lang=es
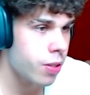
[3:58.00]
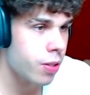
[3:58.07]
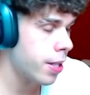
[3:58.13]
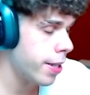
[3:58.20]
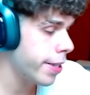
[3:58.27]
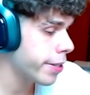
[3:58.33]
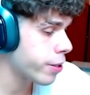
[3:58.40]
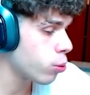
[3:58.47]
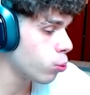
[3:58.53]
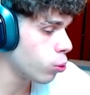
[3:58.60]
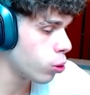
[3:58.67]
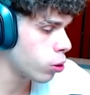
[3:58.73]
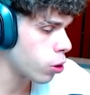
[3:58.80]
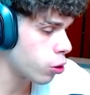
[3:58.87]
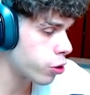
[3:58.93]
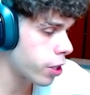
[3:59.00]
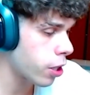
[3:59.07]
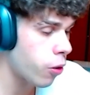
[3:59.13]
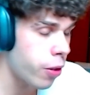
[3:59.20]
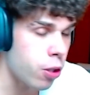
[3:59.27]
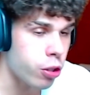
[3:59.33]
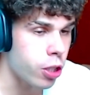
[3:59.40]
este es un
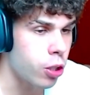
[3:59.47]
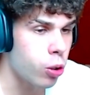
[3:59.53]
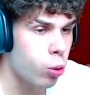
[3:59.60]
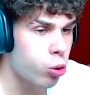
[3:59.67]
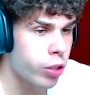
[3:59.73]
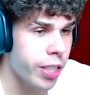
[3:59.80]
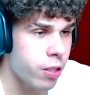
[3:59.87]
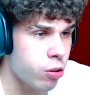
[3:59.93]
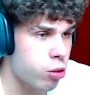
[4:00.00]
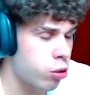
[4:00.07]
consejo de los que nos gustan